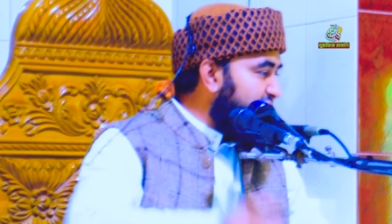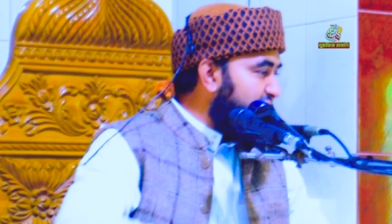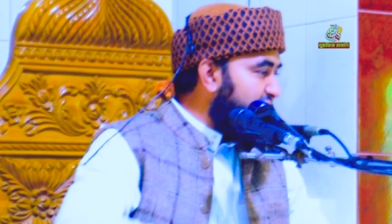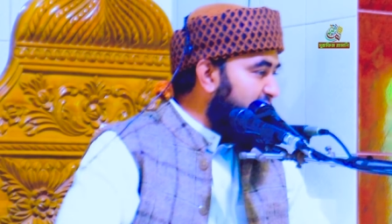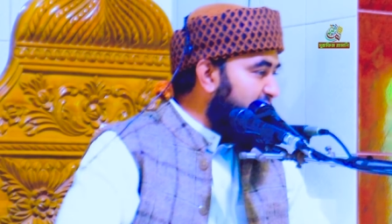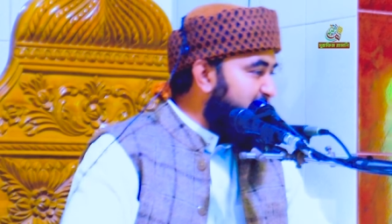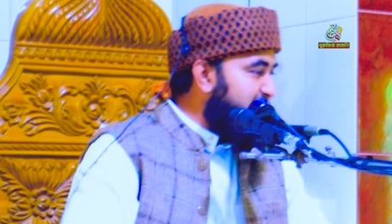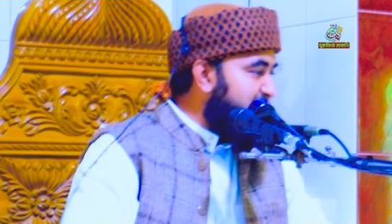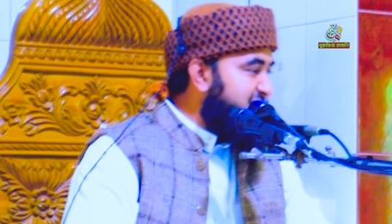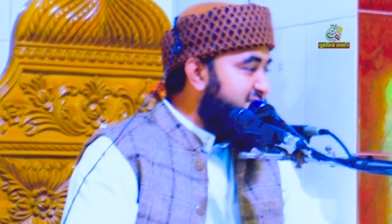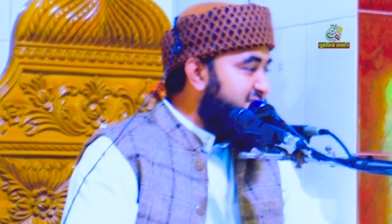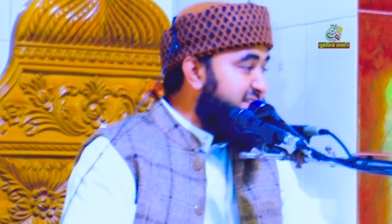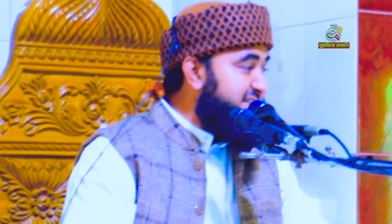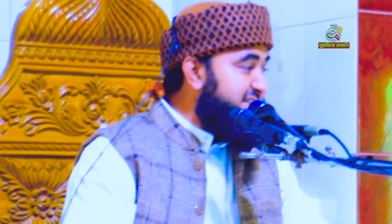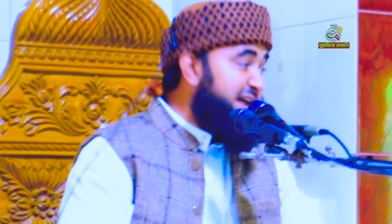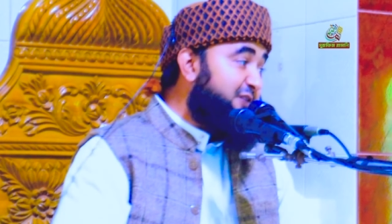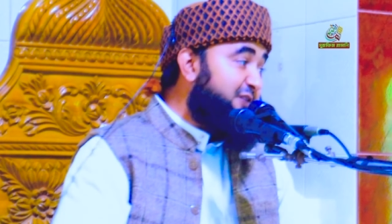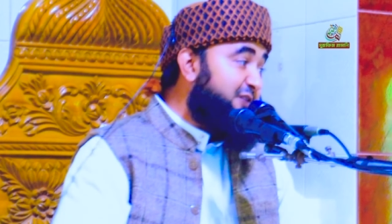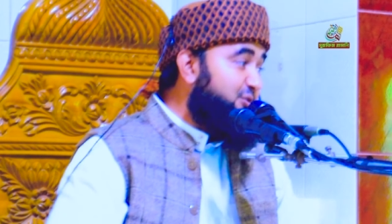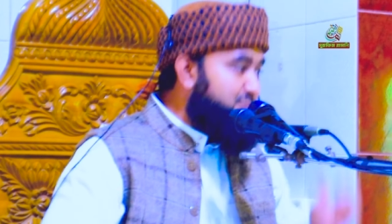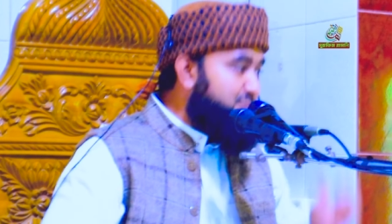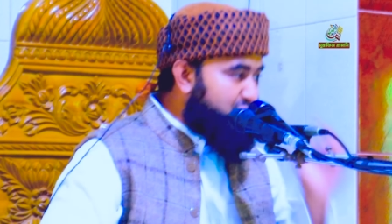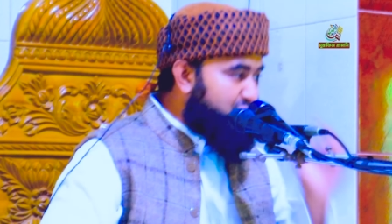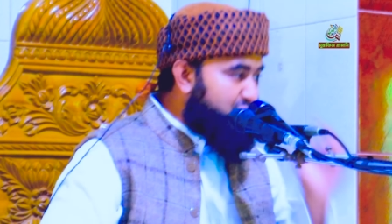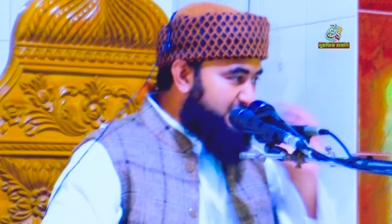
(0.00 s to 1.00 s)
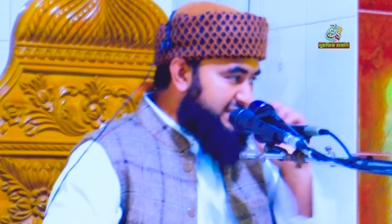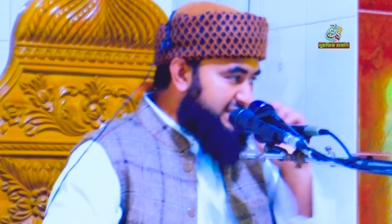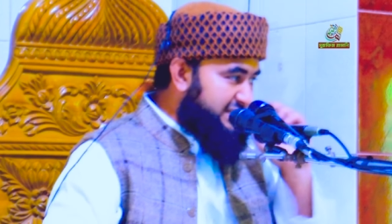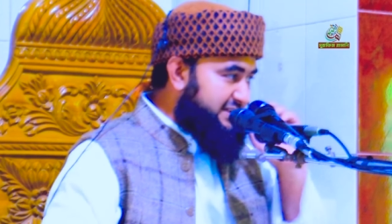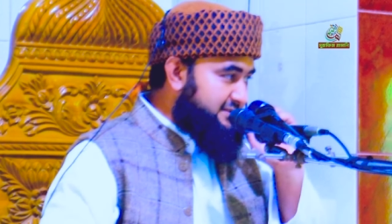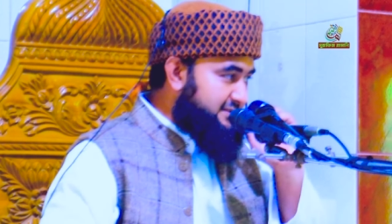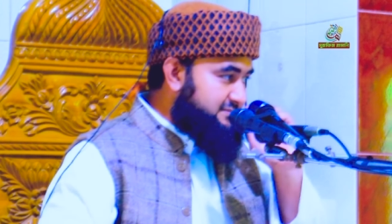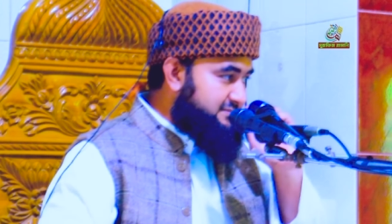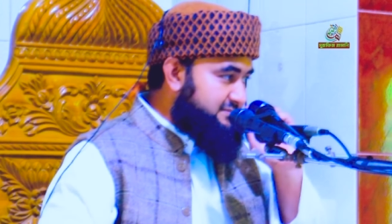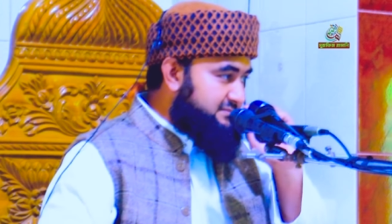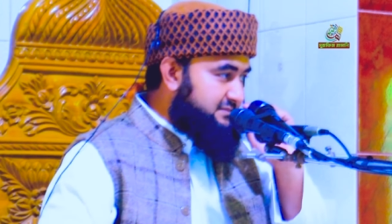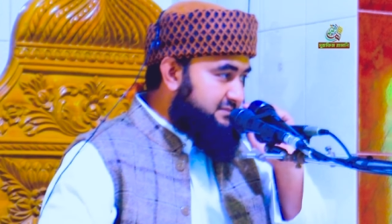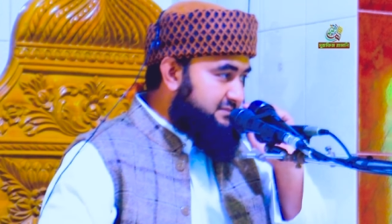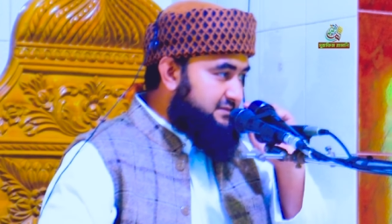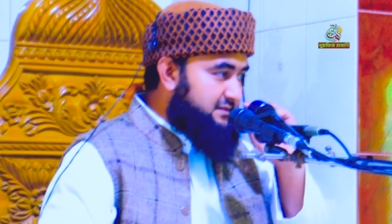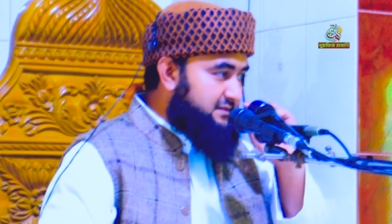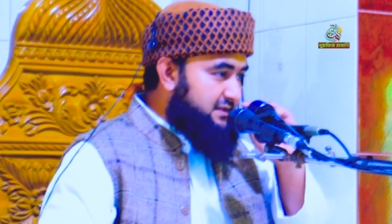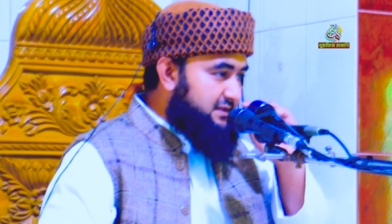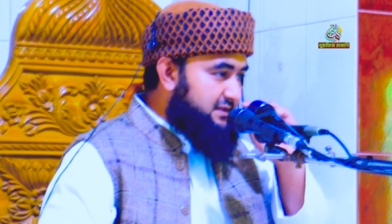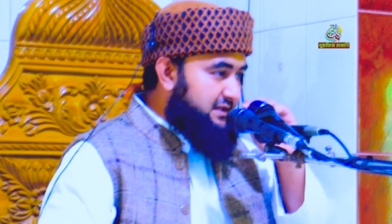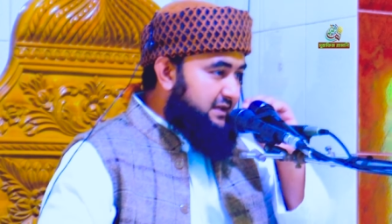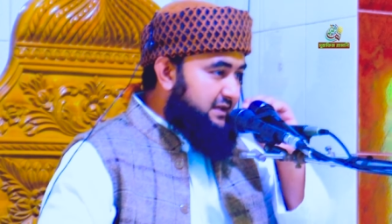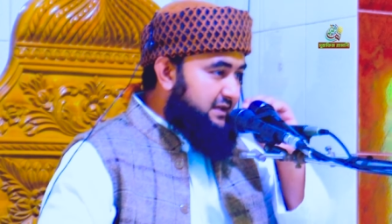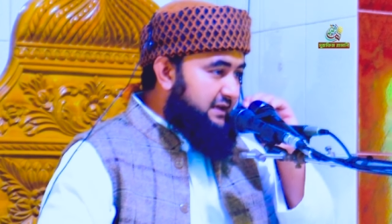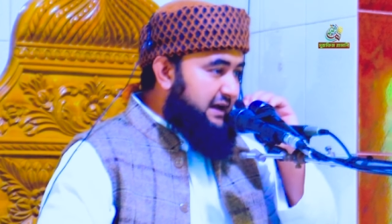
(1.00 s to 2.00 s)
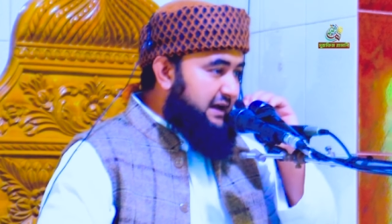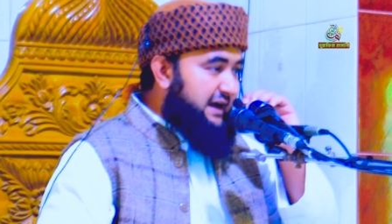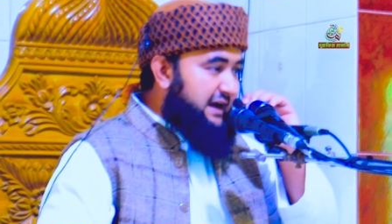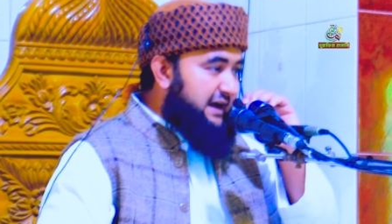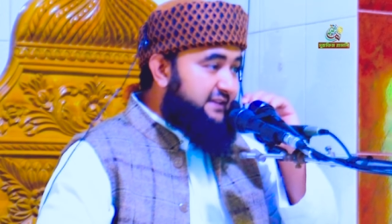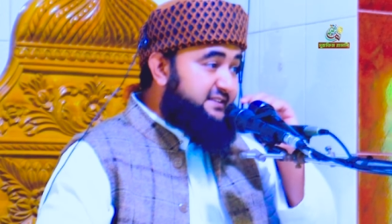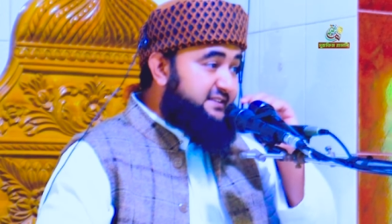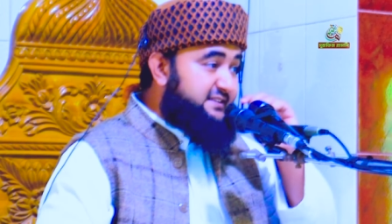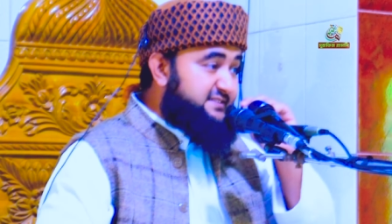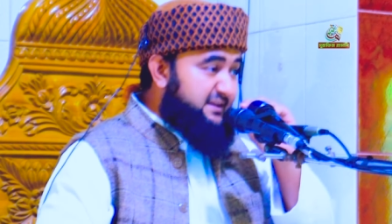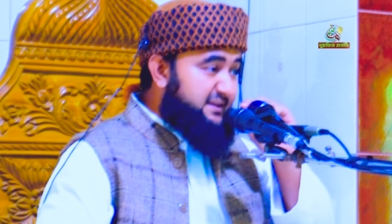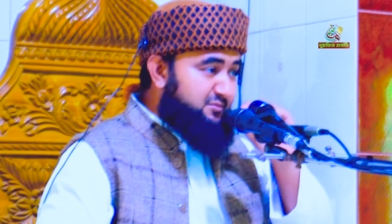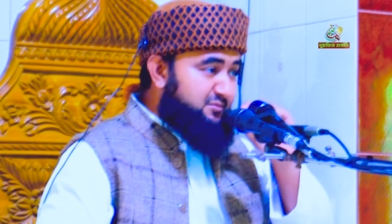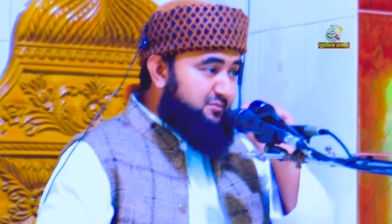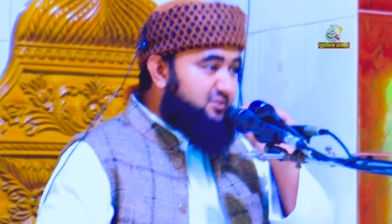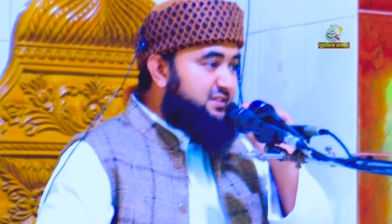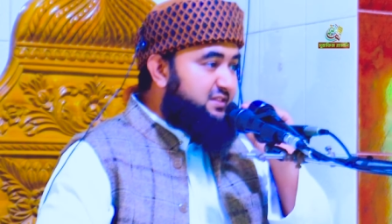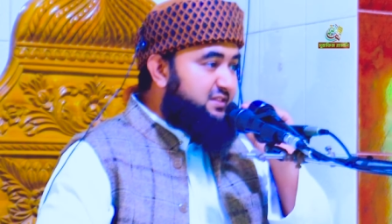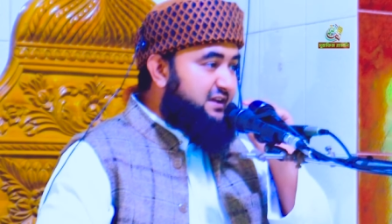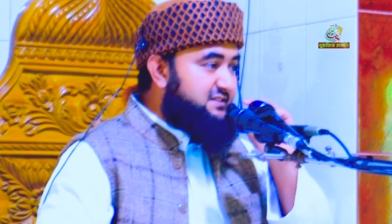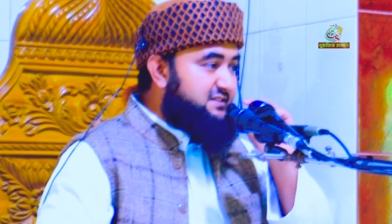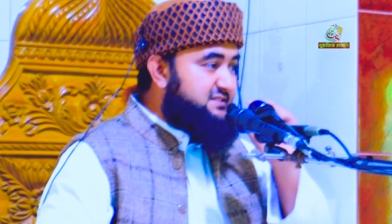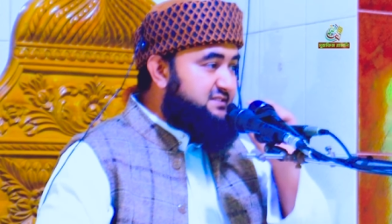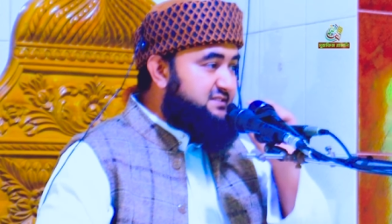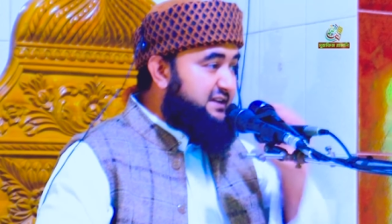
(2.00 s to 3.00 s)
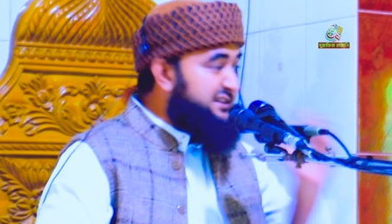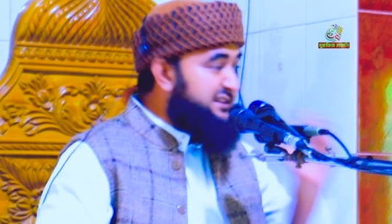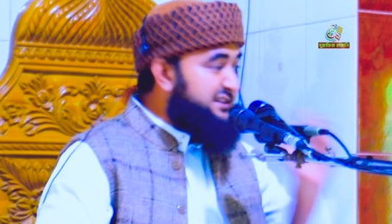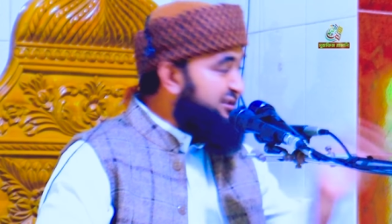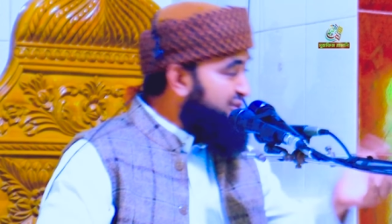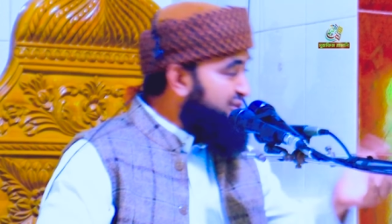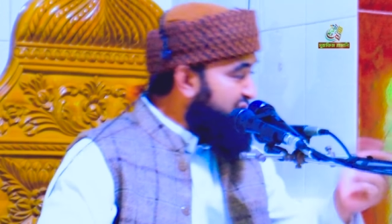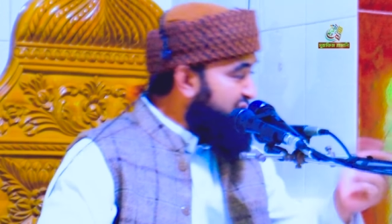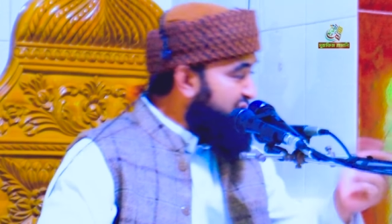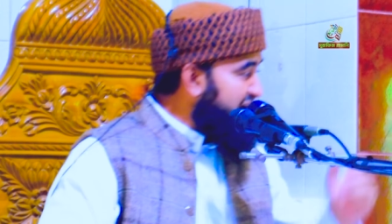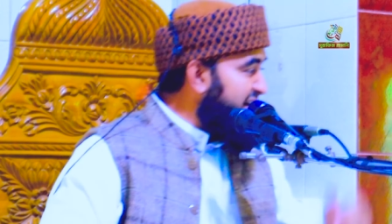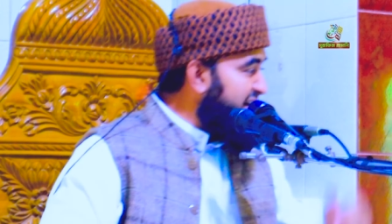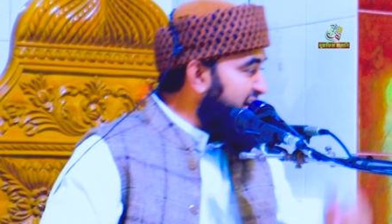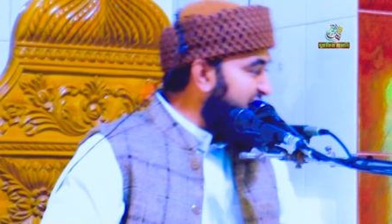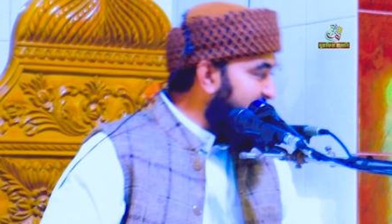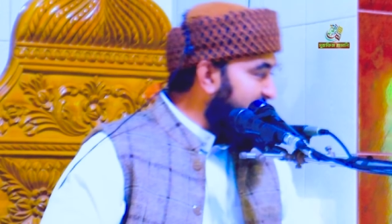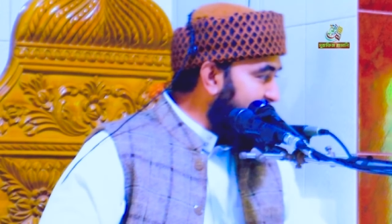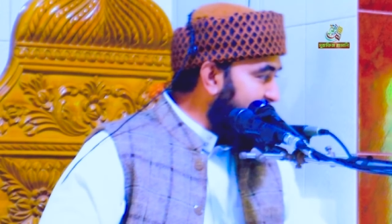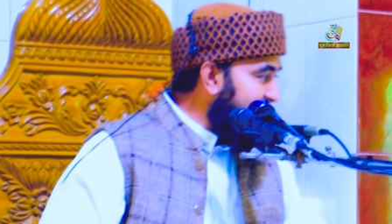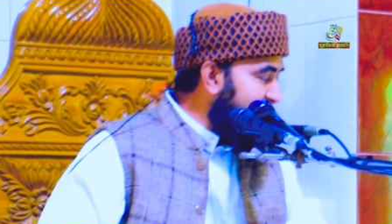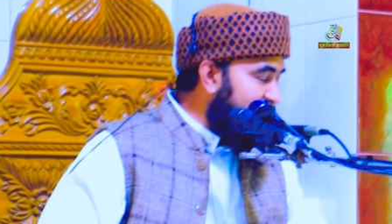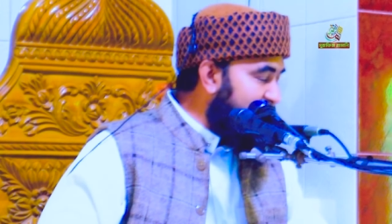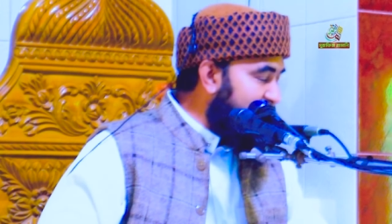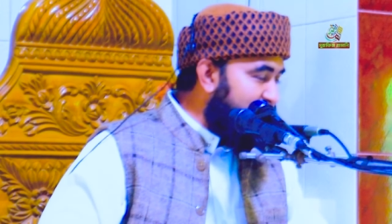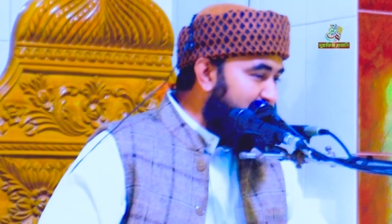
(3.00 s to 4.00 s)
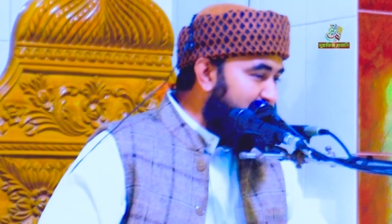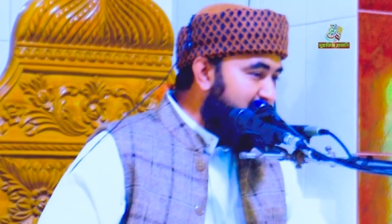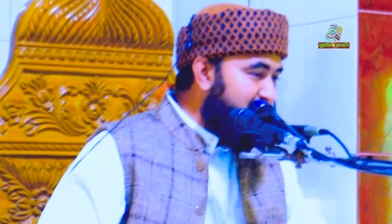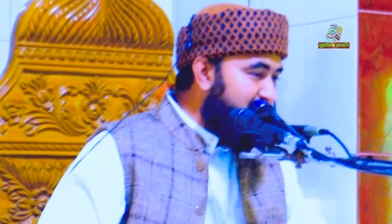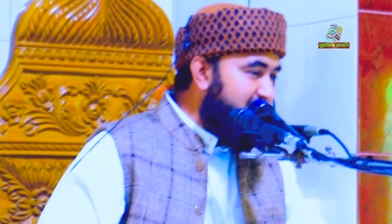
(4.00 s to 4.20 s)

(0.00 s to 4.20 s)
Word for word: অক্ত নামাজ কেন পড়ি হাদিসের মধ্যে আসছে কিন্তু কোরআনে নাই কেন